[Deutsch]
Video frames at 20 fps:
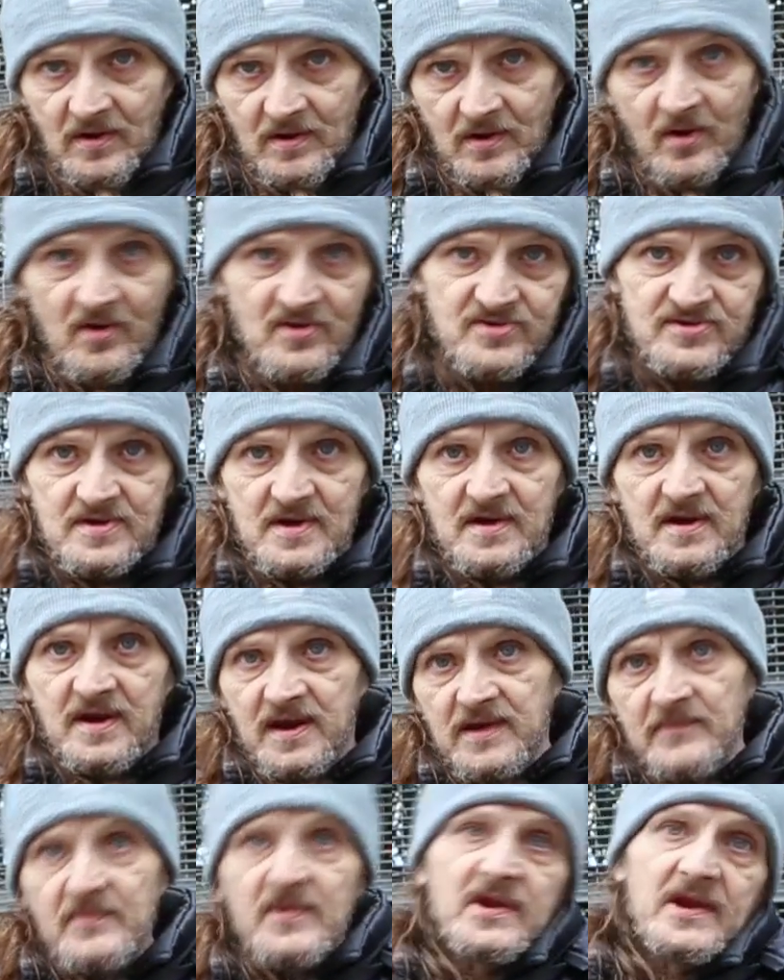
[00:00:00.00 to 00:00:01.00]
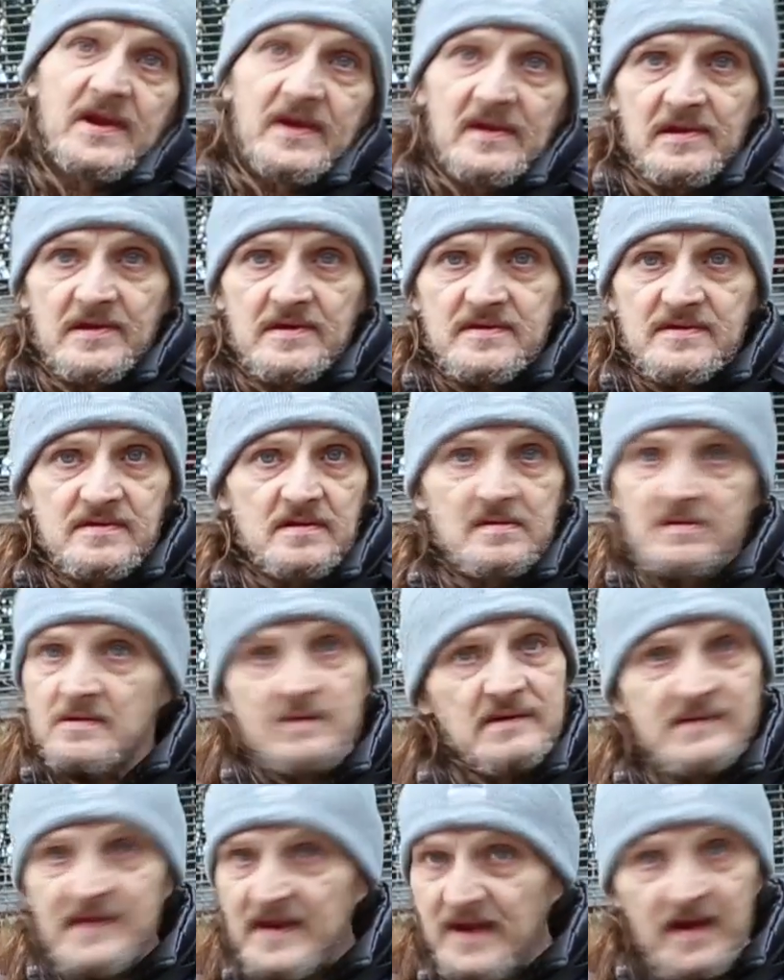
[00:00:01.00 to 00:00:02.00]
Außer Kriminelles.
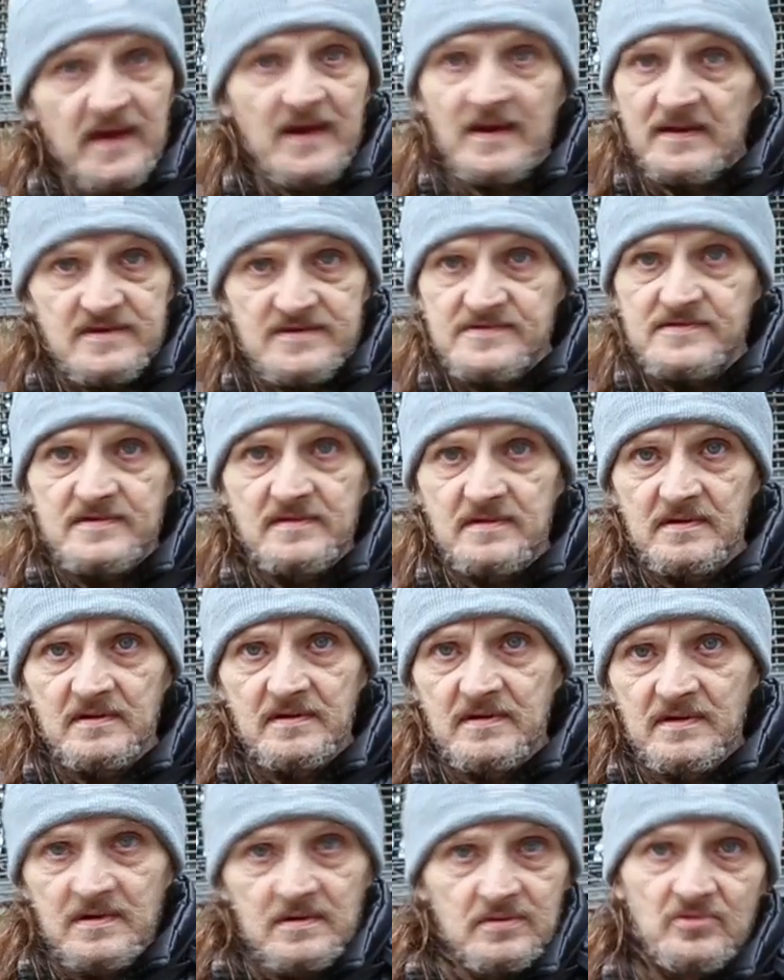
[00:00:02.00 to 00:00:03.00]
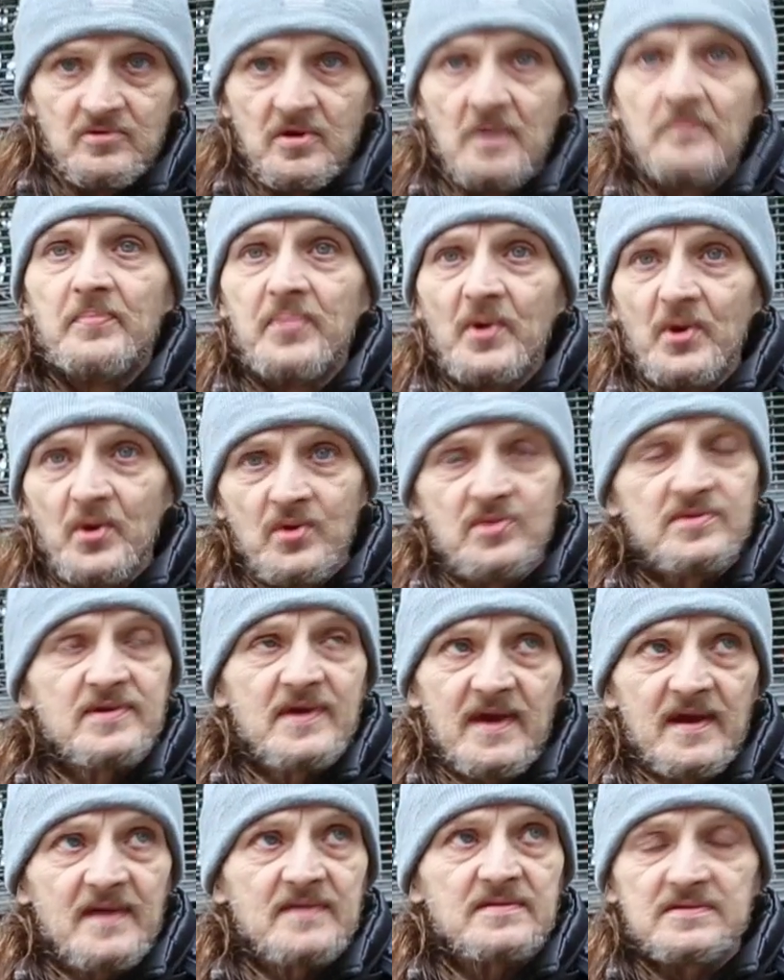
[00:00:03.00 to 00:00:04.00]
Nichts. Nur
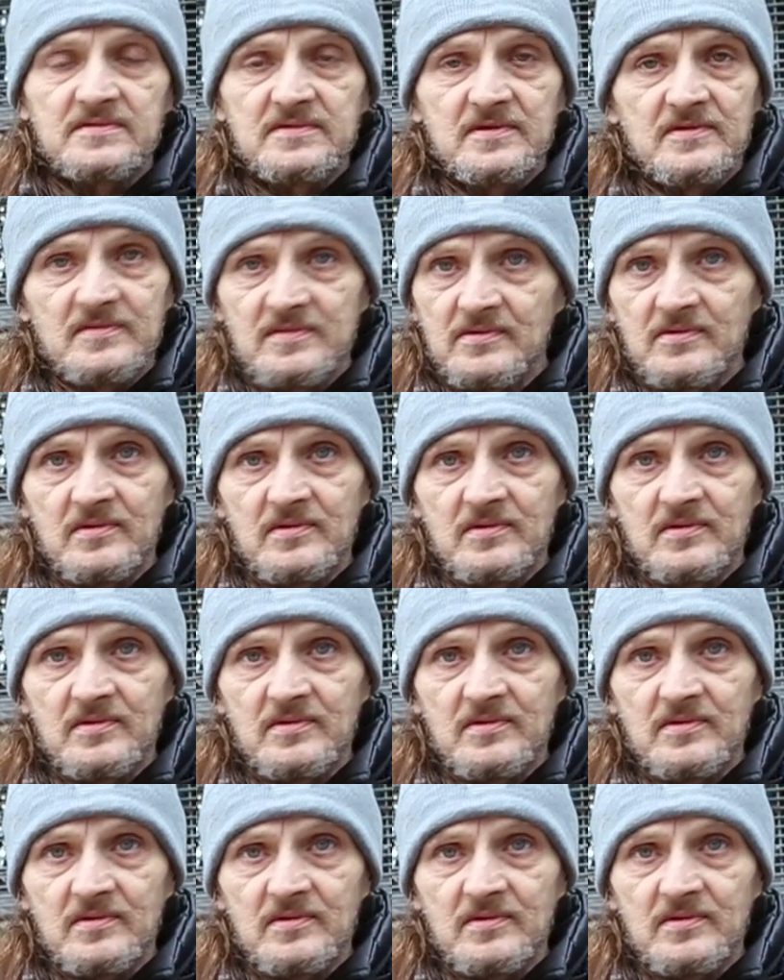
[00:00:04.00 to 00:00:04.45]
Blödheiten.